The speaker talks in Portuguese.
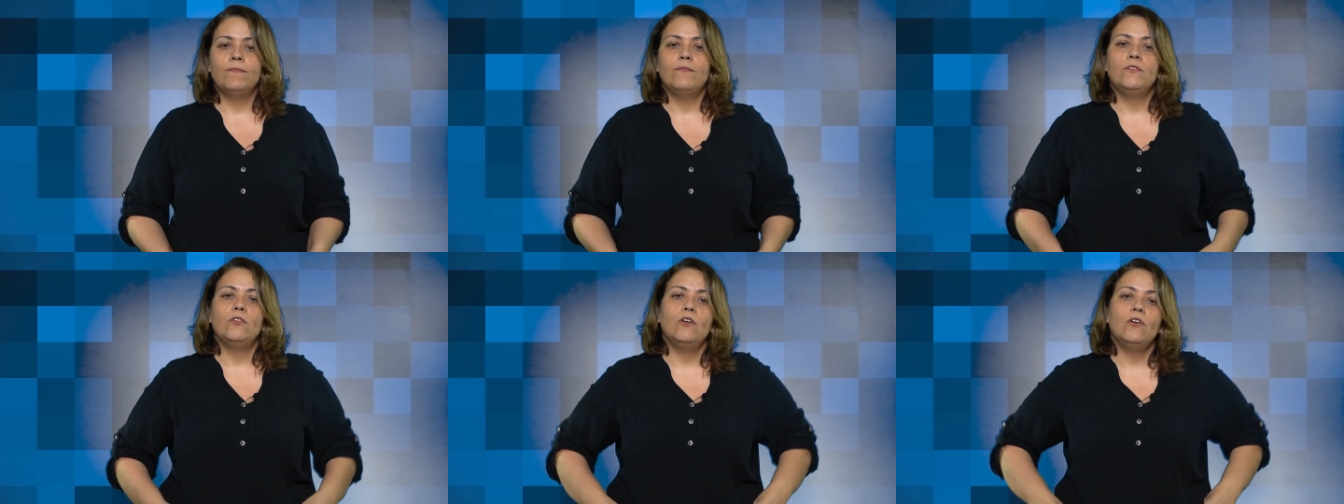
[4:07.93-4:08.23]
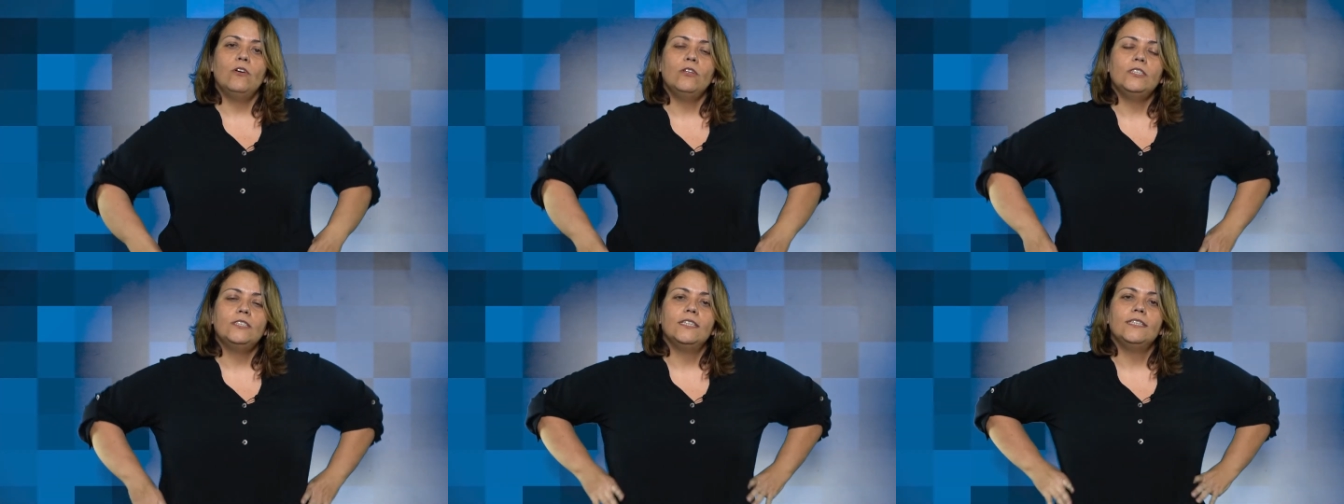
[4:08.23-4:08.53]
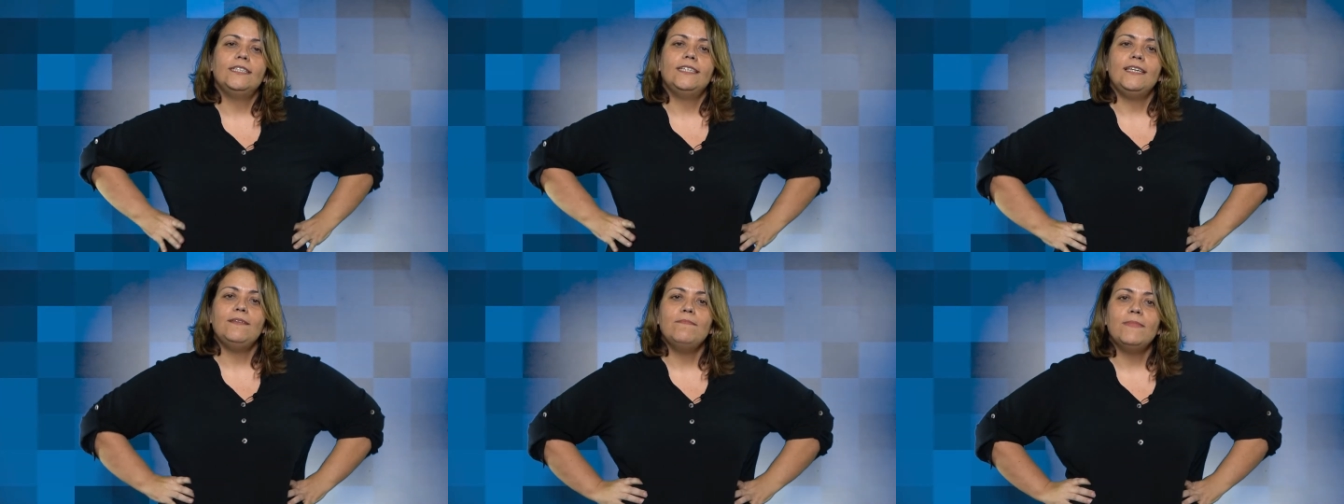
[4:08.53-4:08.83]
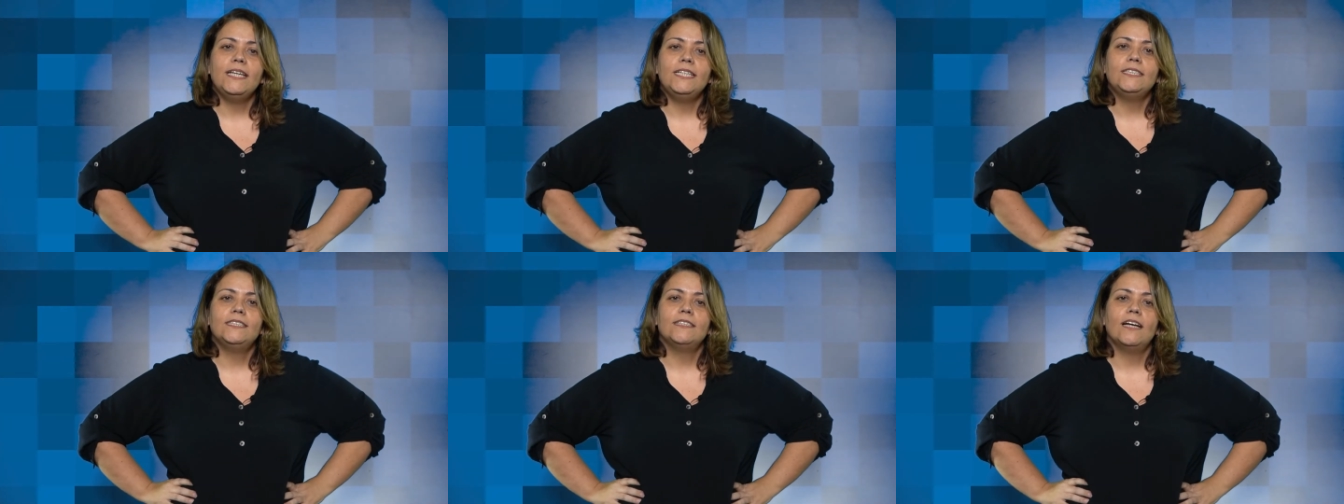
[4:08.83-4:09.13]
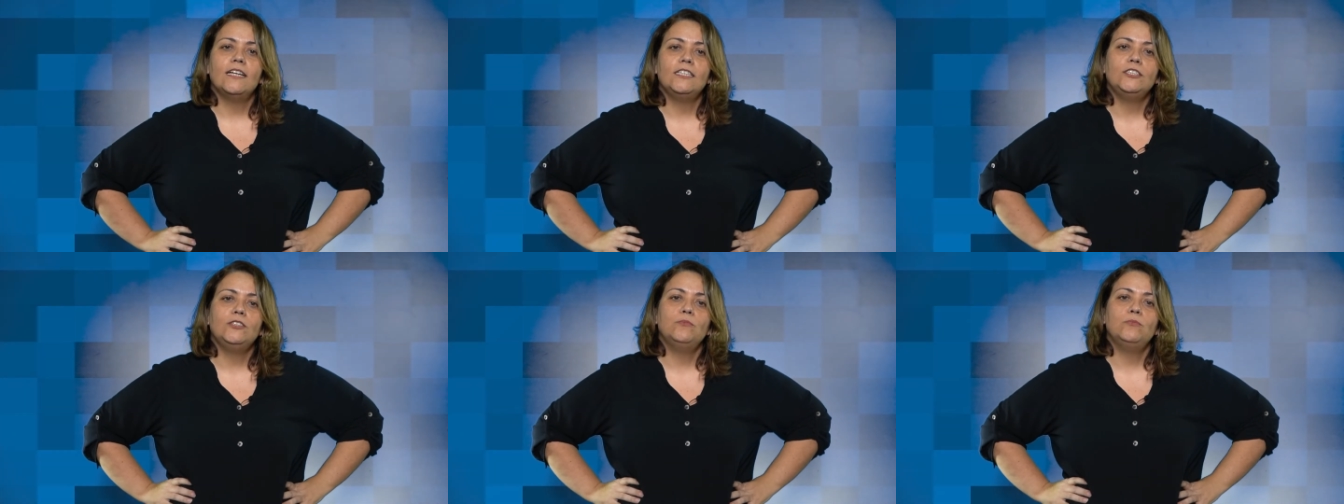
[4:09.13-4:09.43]
Nossa, que
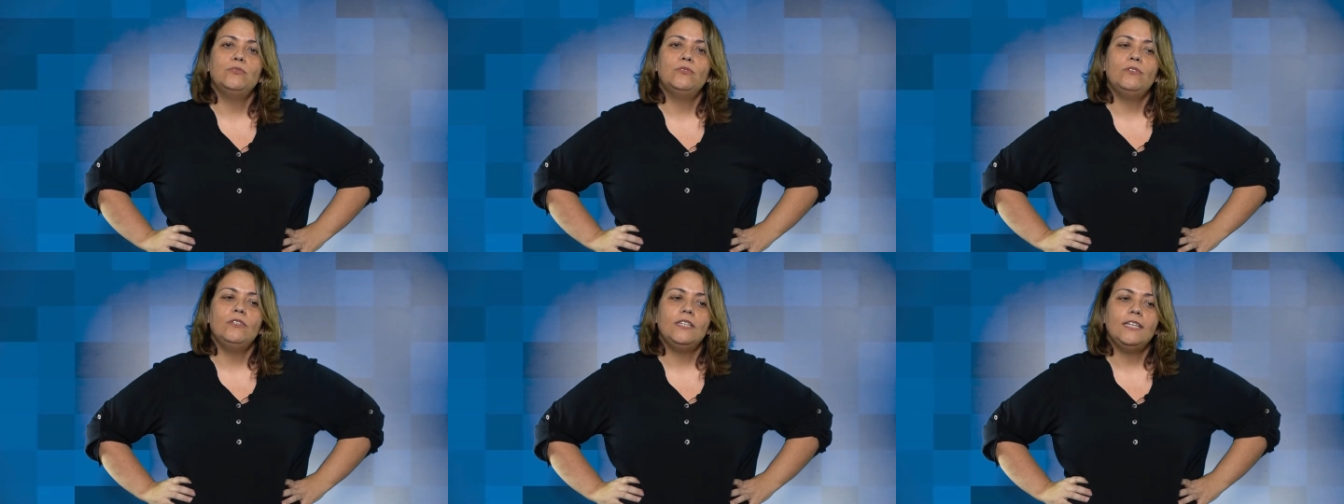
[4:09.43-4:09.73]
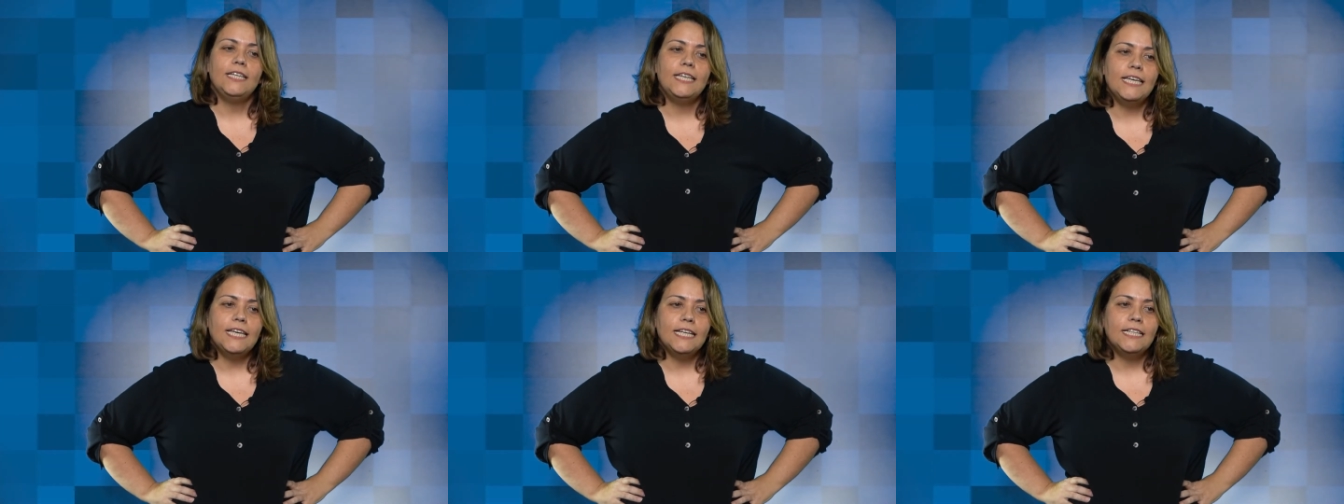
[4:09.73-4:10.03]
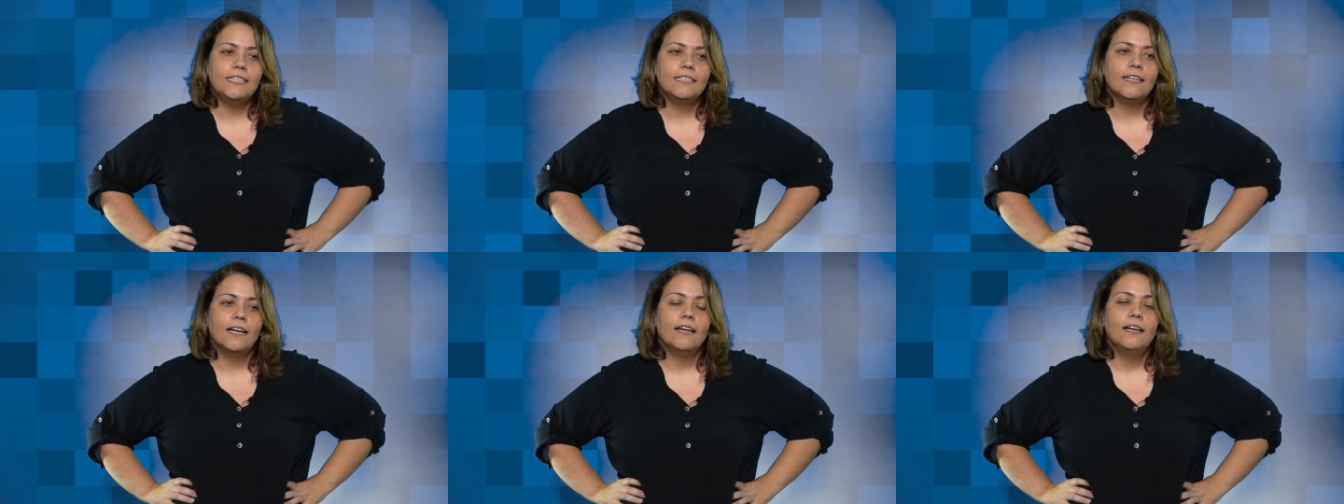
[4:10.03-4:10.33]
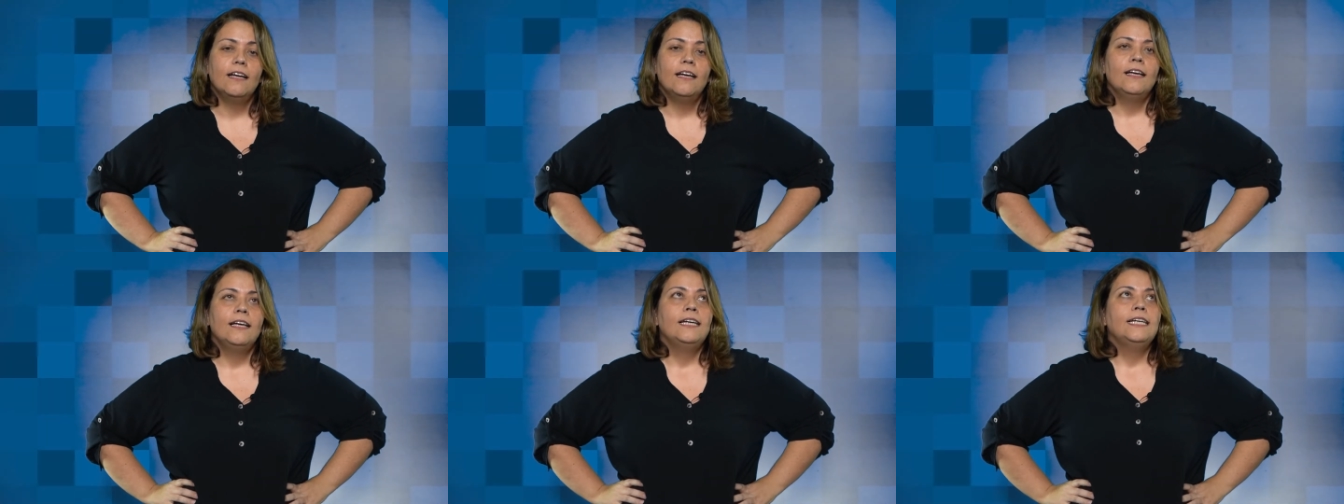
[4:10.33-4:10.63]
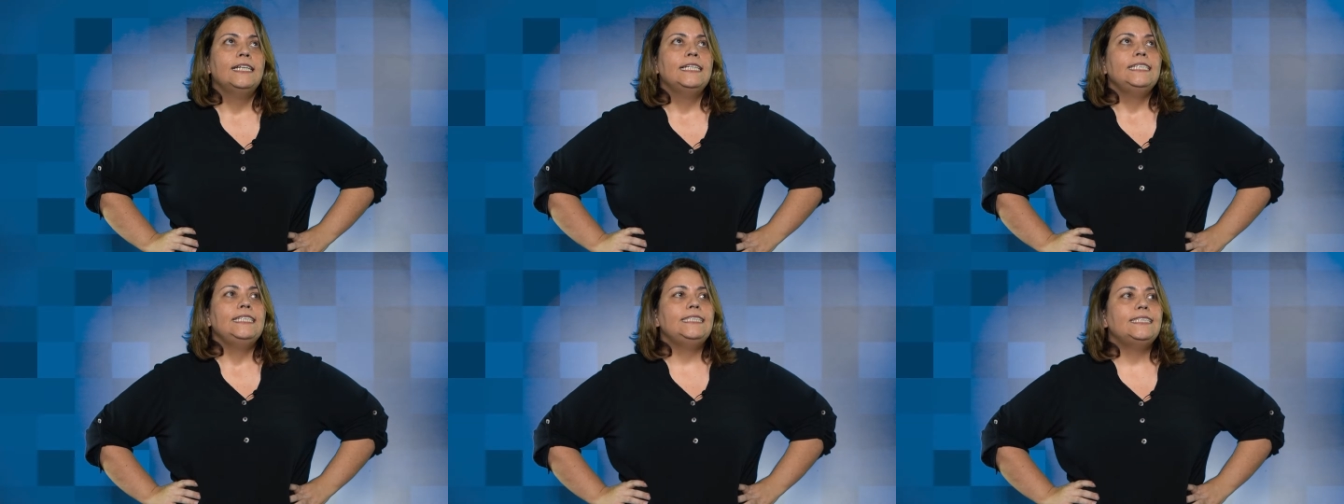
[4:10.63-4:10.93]
mensagem bonita!
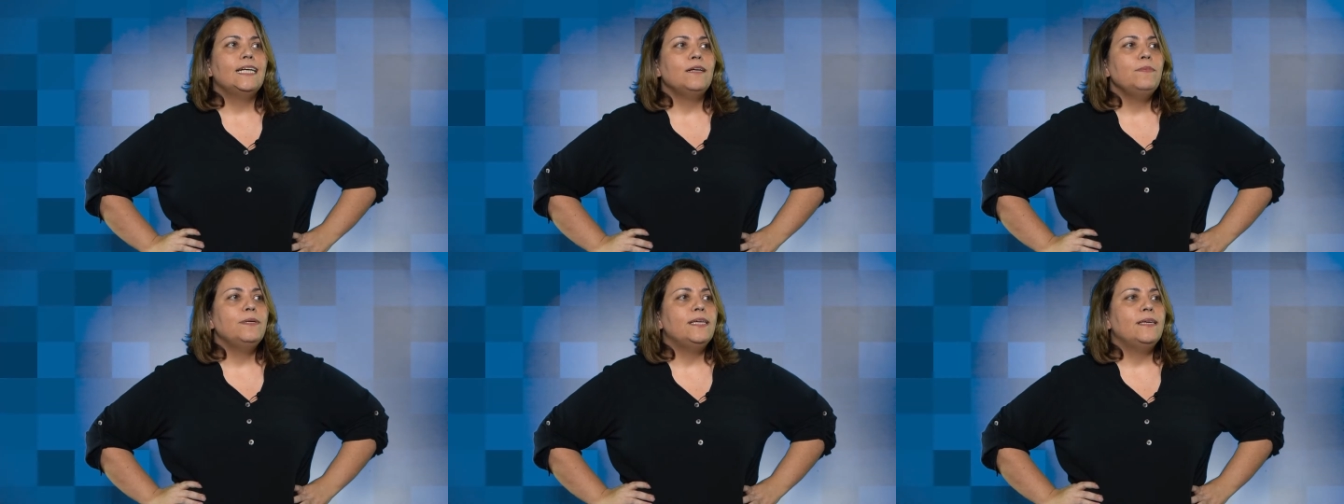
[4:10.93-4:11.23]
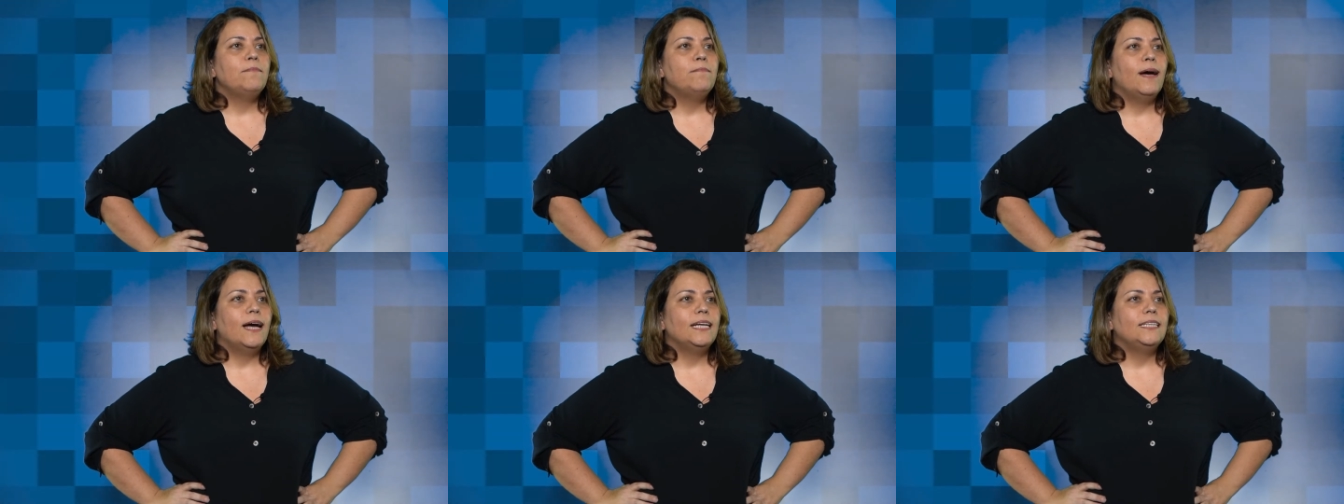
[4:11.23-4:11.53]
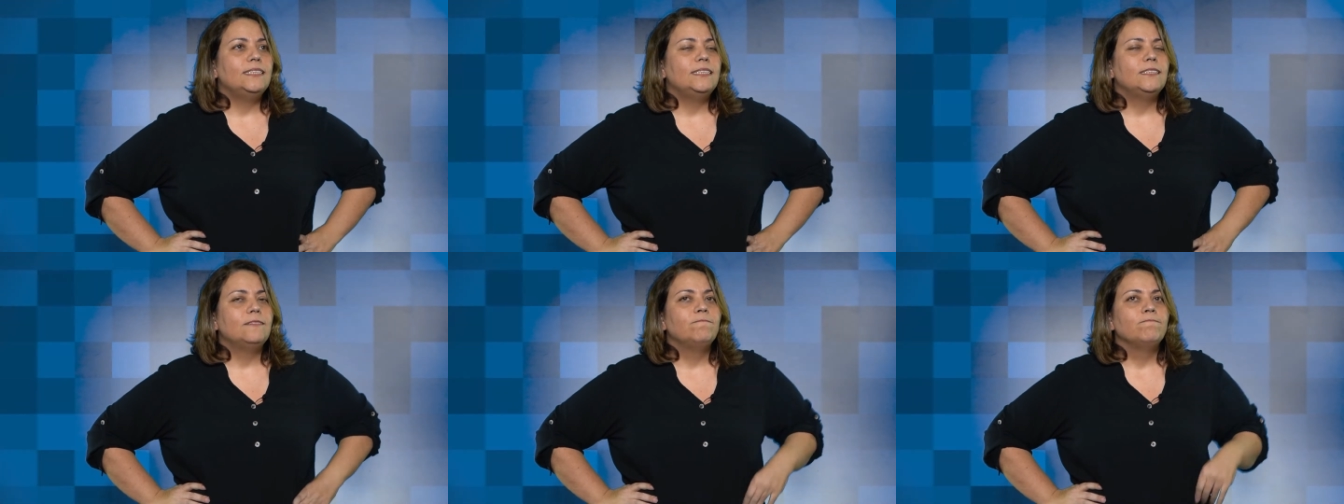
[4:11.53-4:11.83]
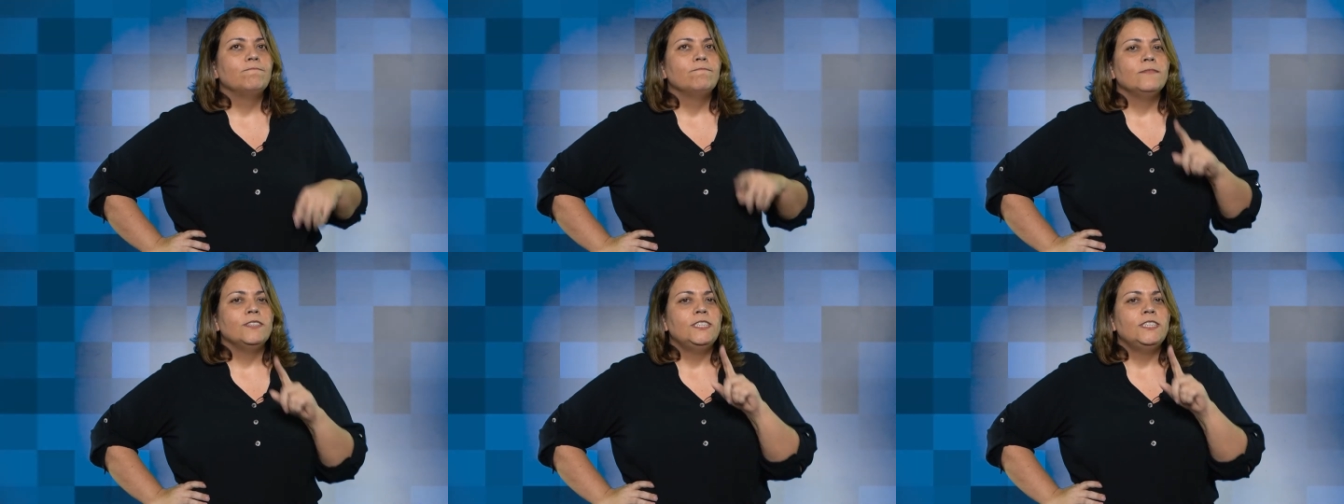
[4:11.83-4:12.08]
E sabe que mais?